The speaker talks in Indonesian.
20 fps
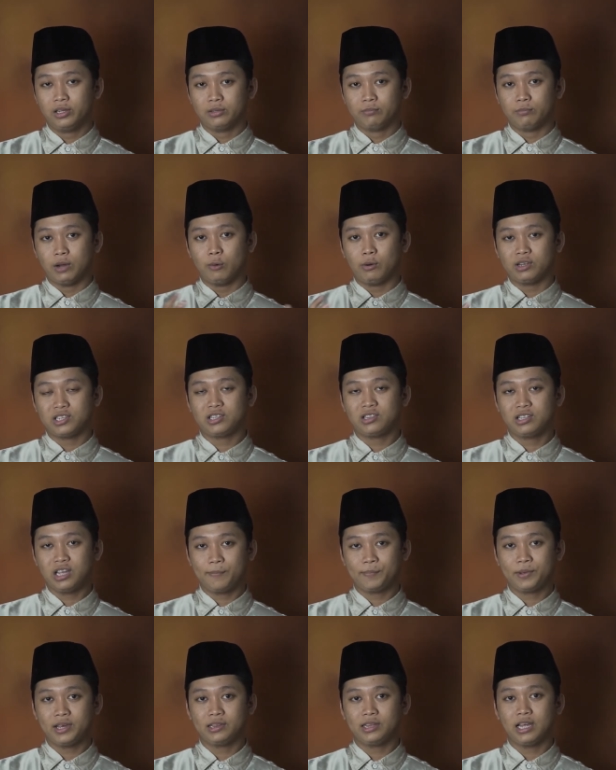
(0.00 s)
bahwa
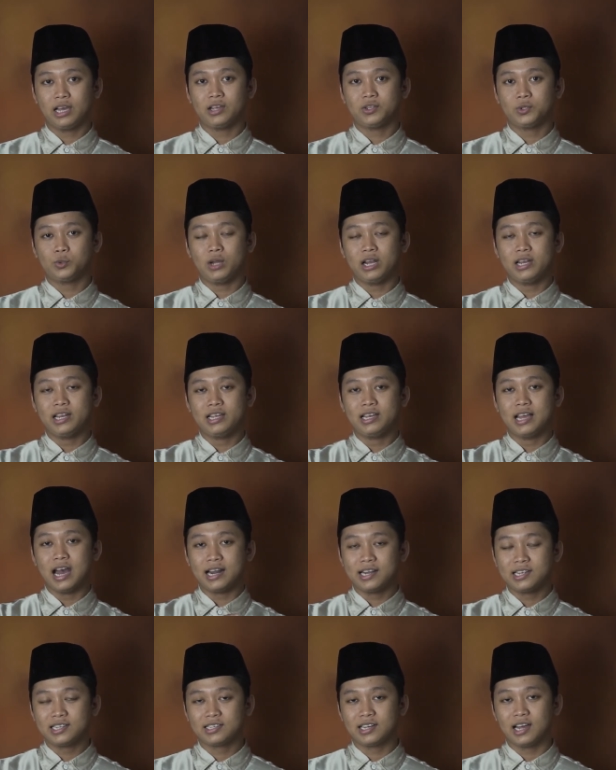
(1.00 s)
setiap kita sudah
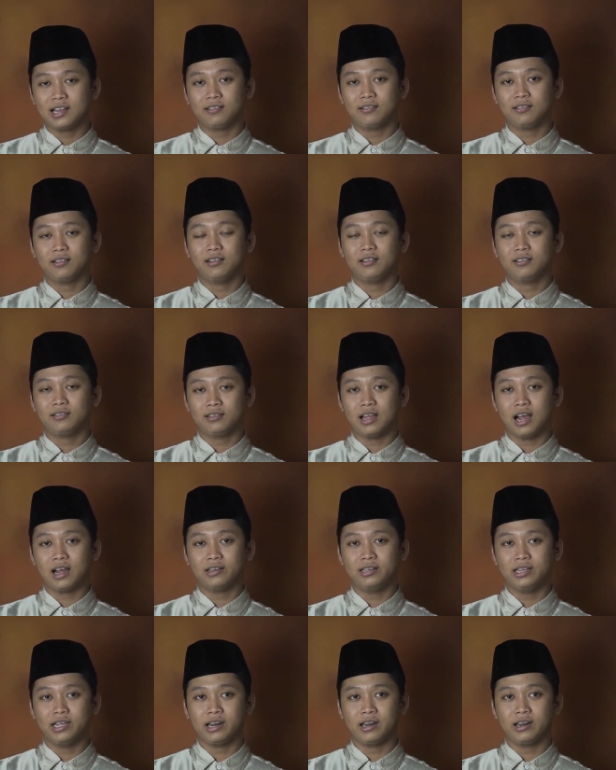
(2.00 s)
digariskan
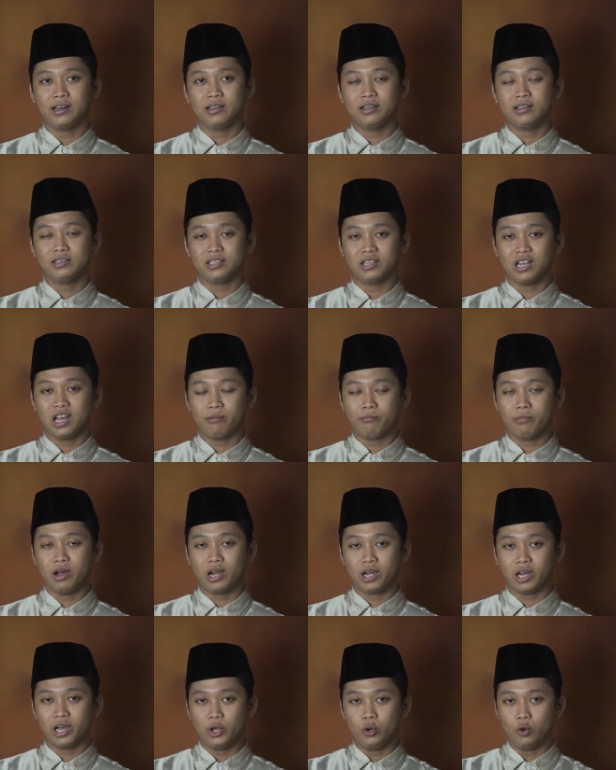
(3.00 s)
takdir selama
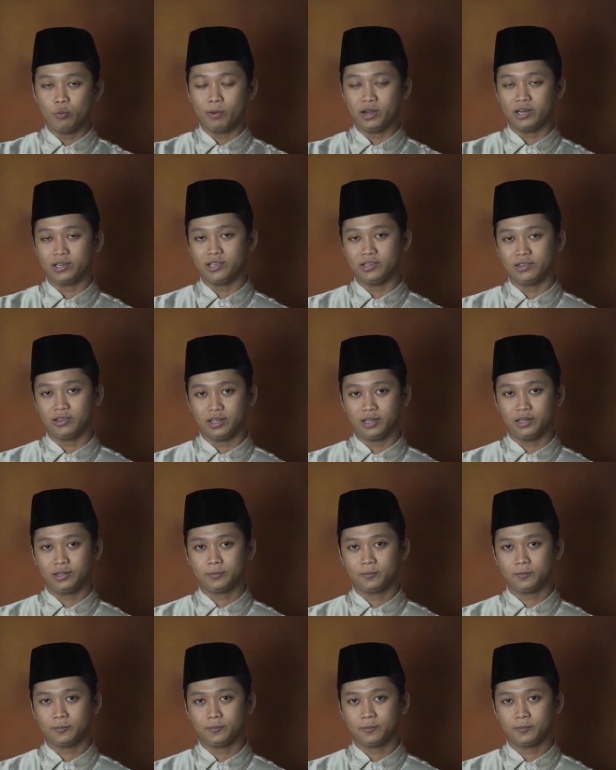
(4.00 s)
kehidupan kita.